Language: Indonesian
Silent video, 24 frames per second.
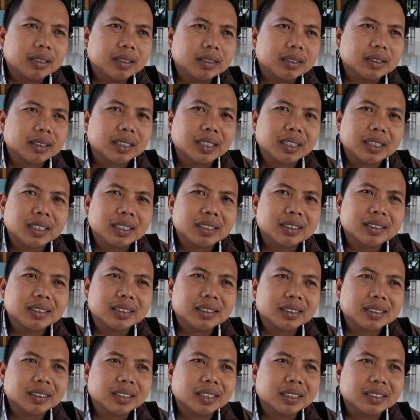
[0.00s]
Sering
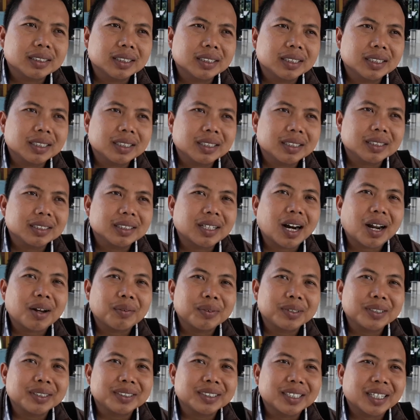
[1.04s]
sering-sering
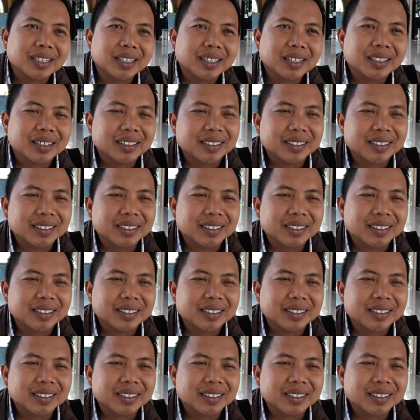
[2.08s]
terawih di sana.